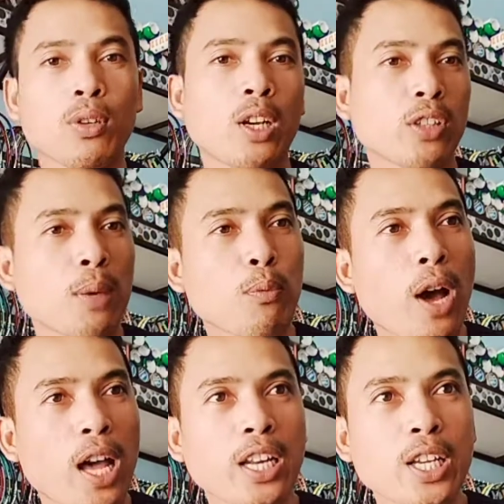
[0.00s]
Kalau tempo
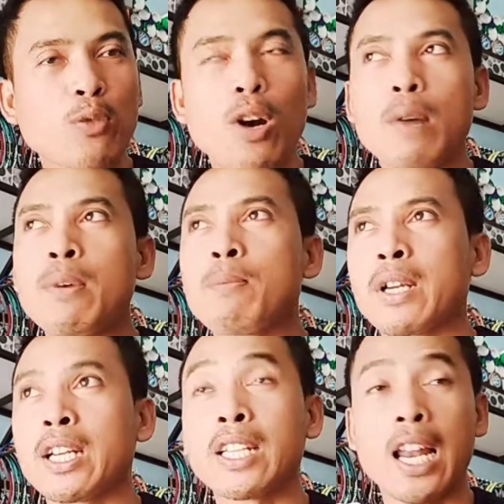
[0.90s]
hari gue
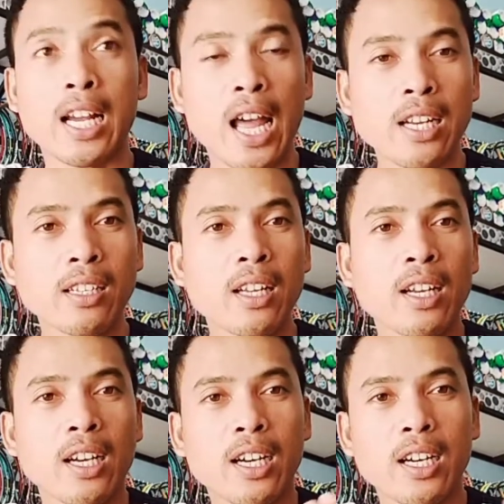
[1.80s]
memperkenalkan
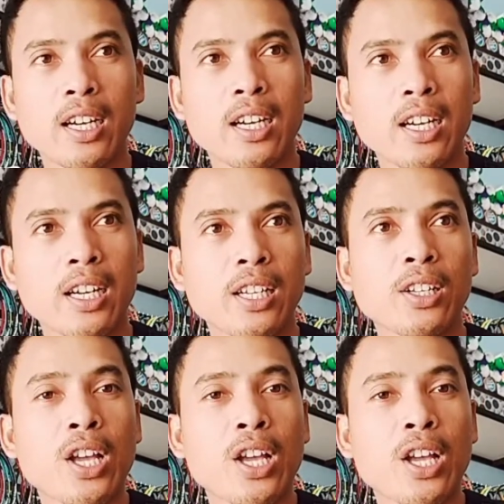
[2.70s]
eh,